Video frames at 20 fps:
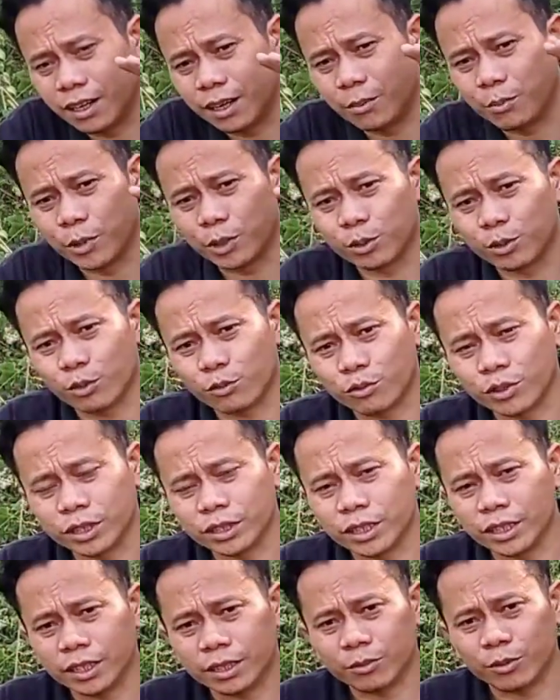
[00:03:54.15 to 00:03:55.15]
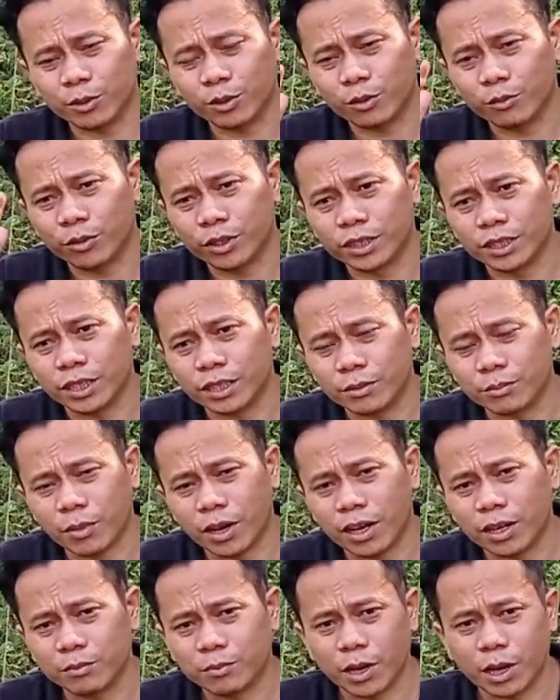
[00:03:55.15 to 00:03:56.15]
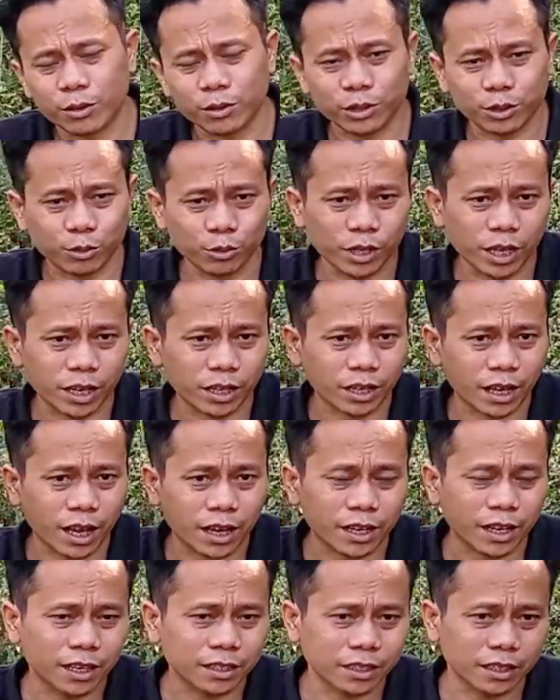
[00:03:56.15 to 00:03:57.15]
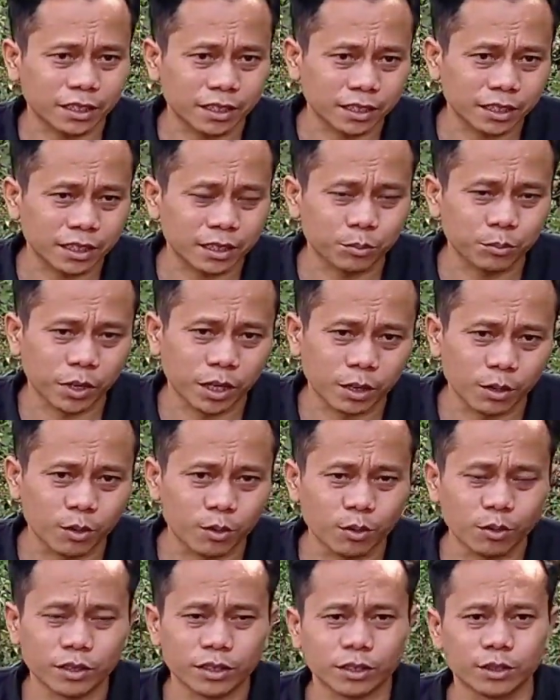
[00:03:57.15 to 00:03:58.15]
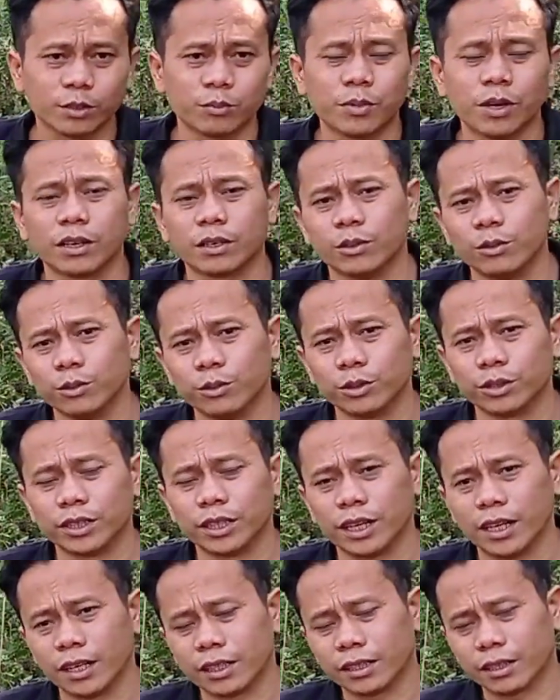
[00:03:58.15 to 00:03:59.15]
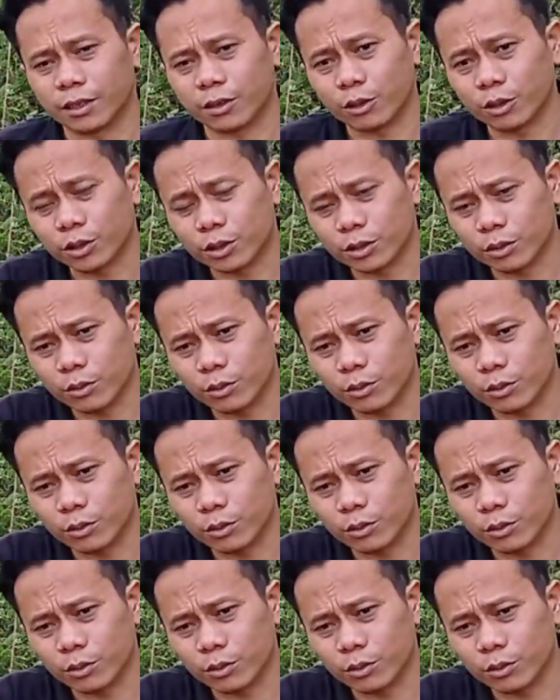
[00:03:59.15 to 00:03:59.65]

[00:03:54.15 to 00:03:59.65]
bentuk fisik bentuk fisik paling bagus itu yang agak sedikit bengkok itu bagus ya terus